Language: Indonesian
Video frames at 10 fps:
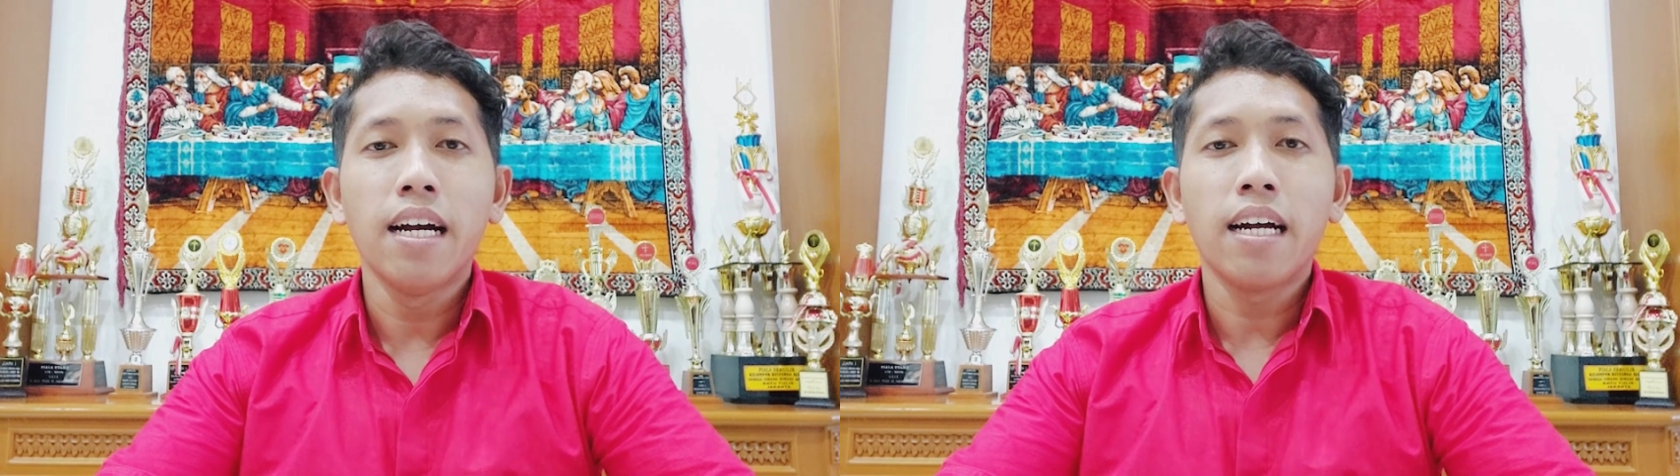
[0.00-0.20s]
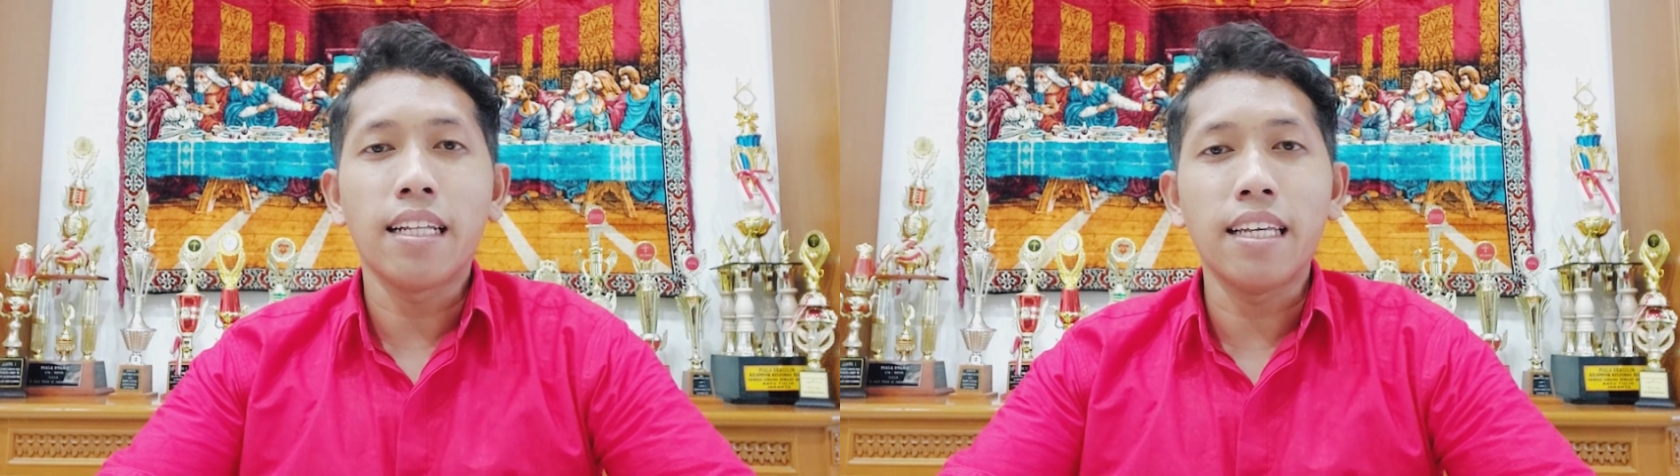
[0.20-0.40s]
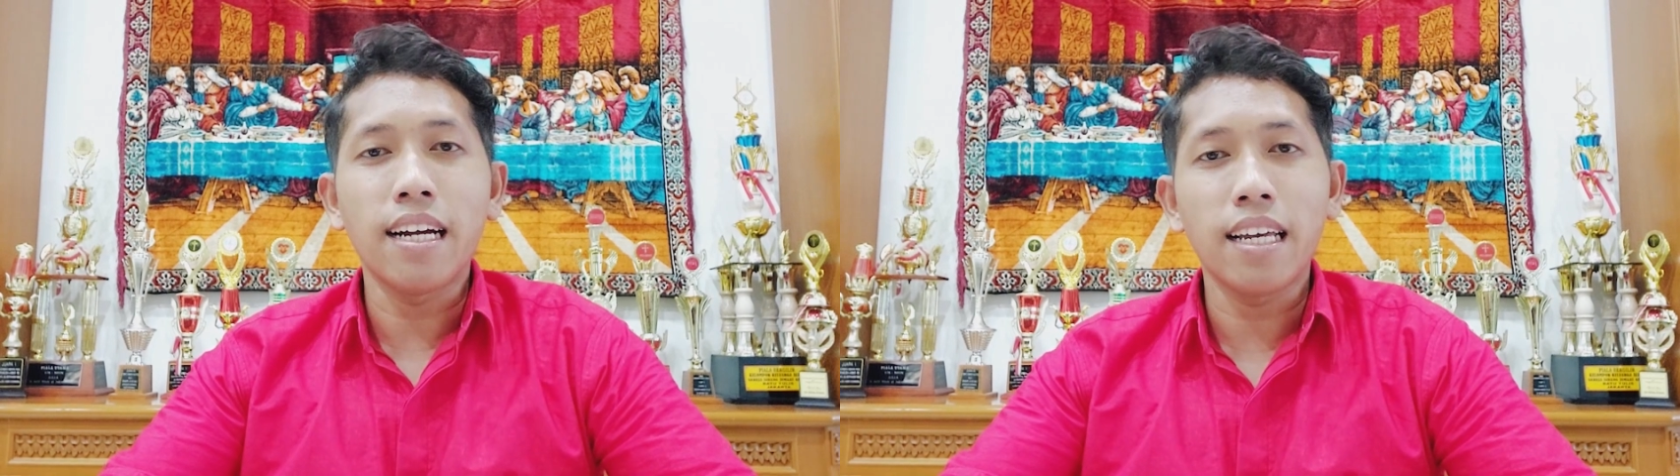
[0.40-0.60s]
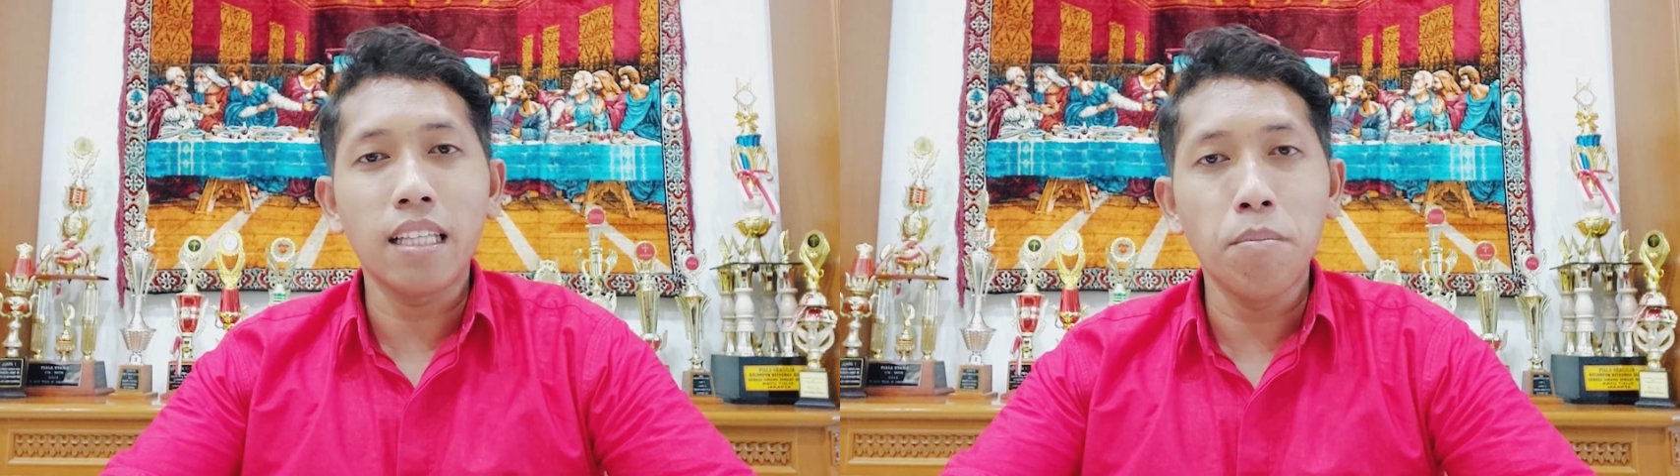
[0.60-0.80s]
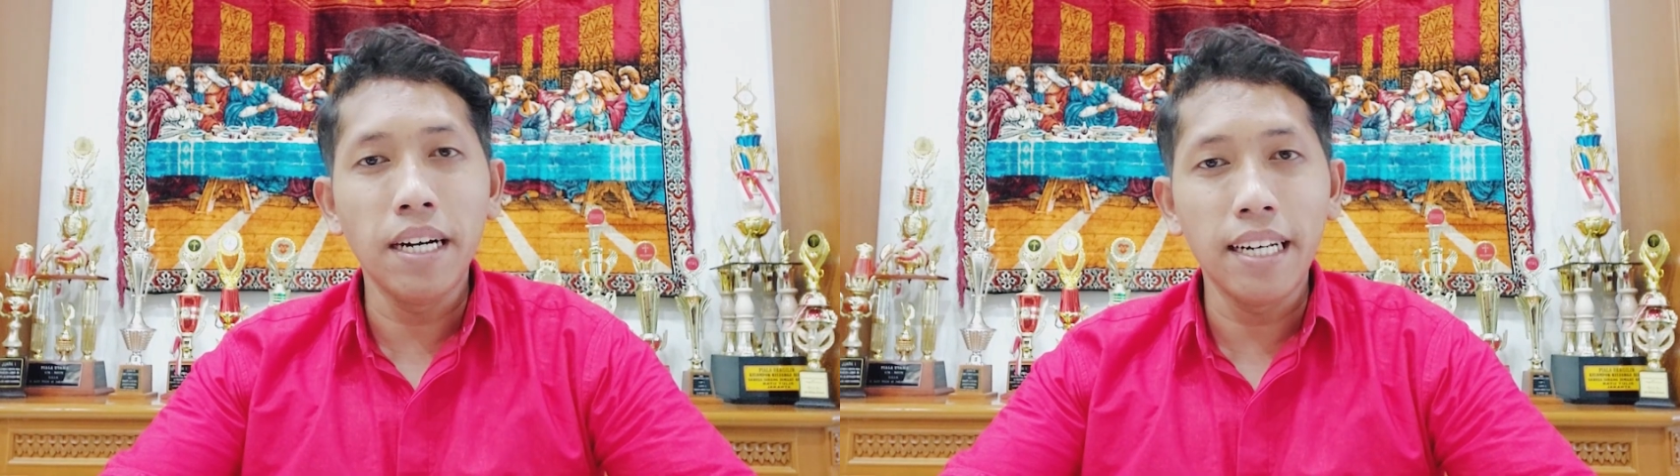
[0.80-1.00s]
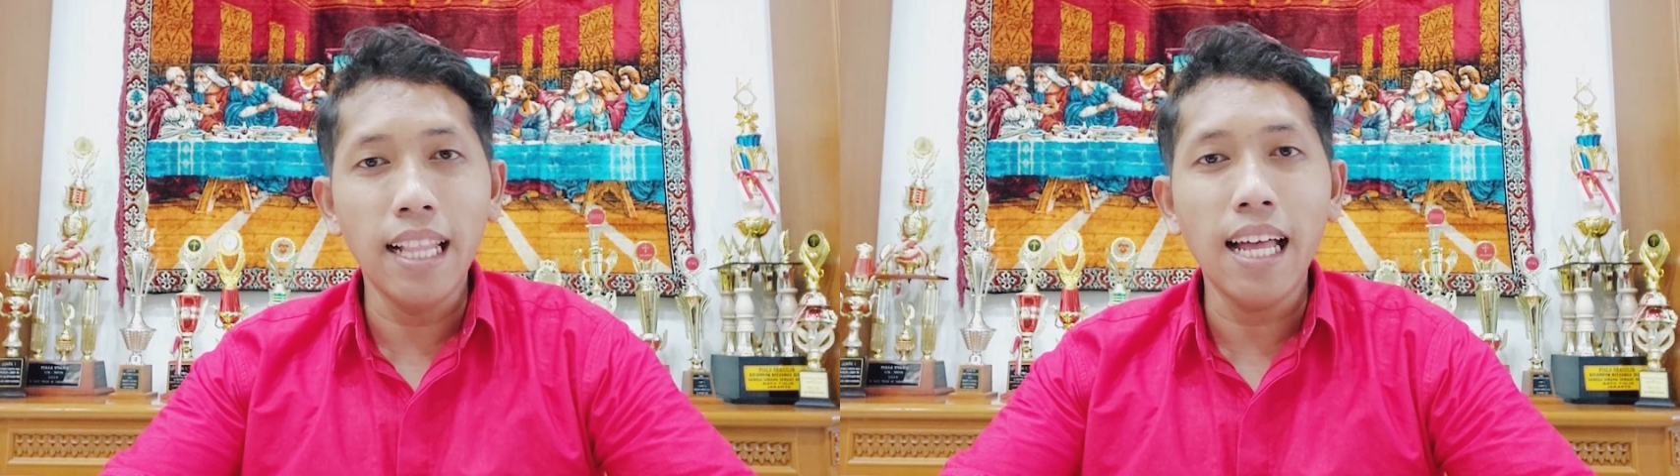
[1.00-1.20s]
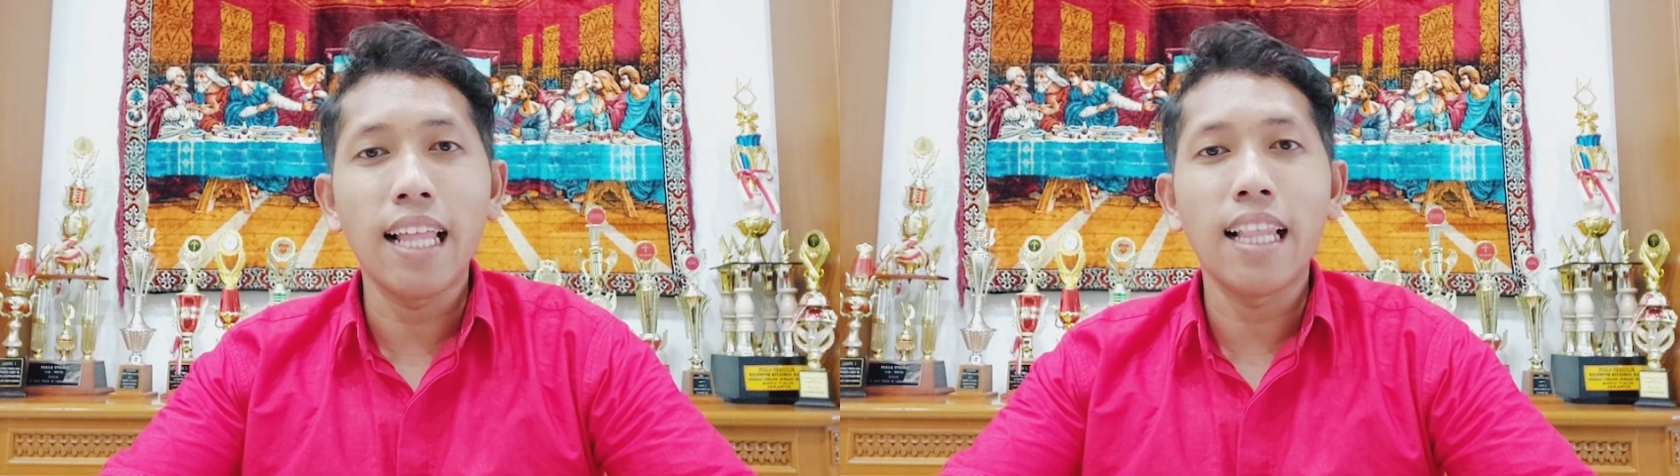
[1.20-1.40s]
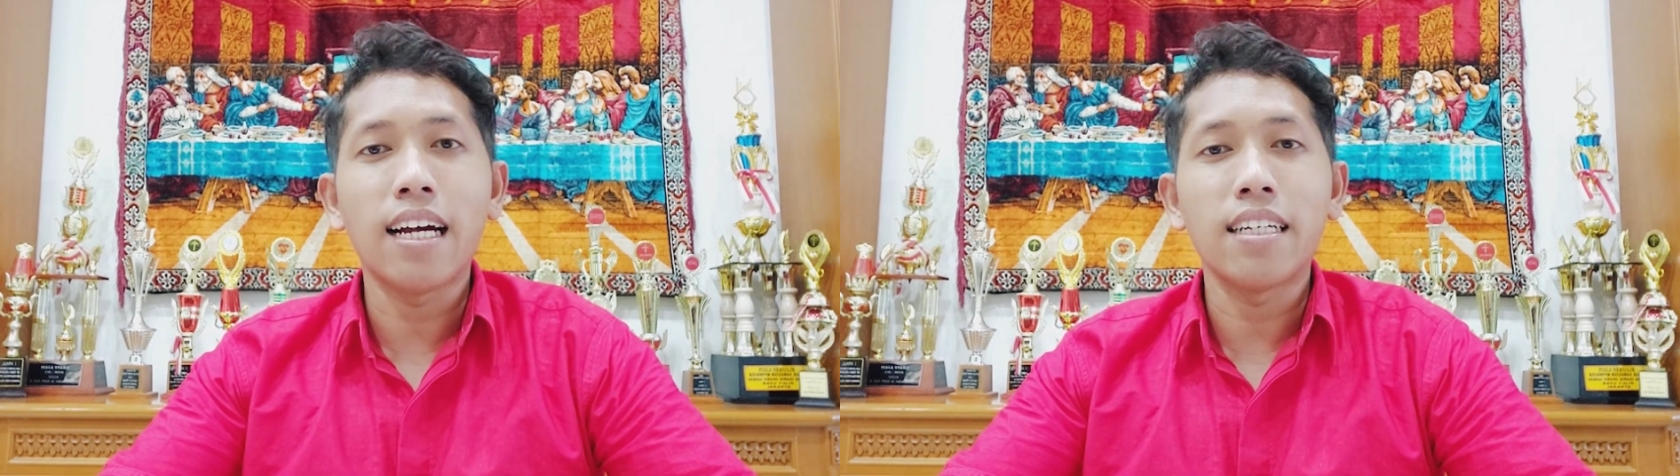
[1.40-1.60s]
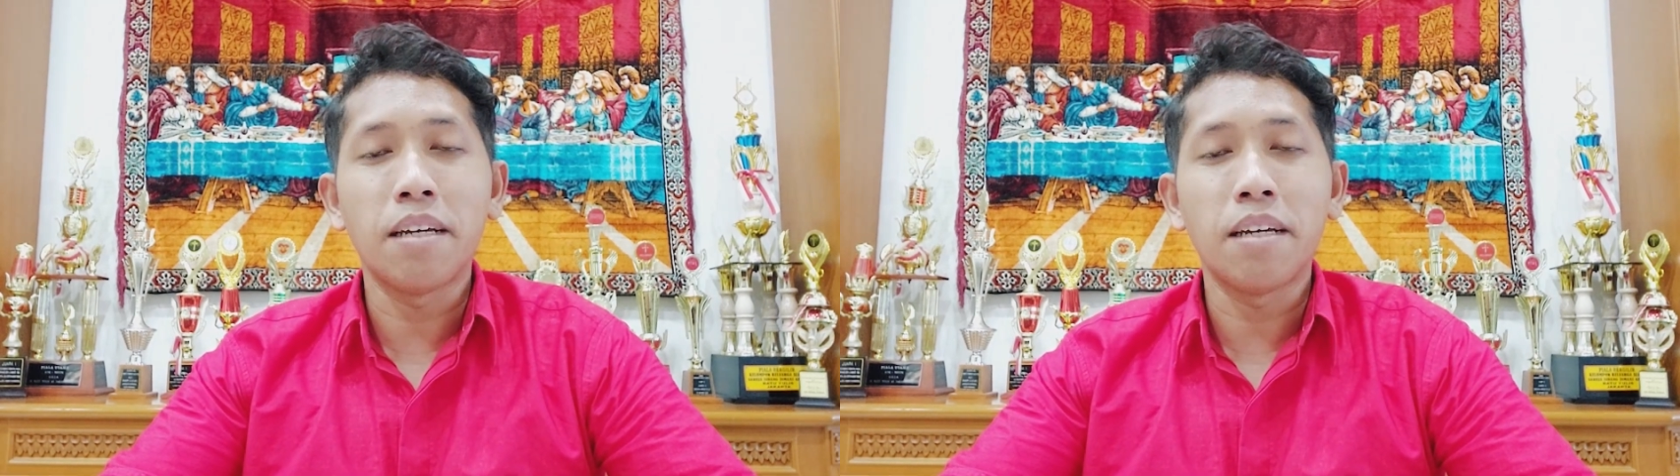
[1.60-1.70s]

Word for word: ketika kita mengenal Allah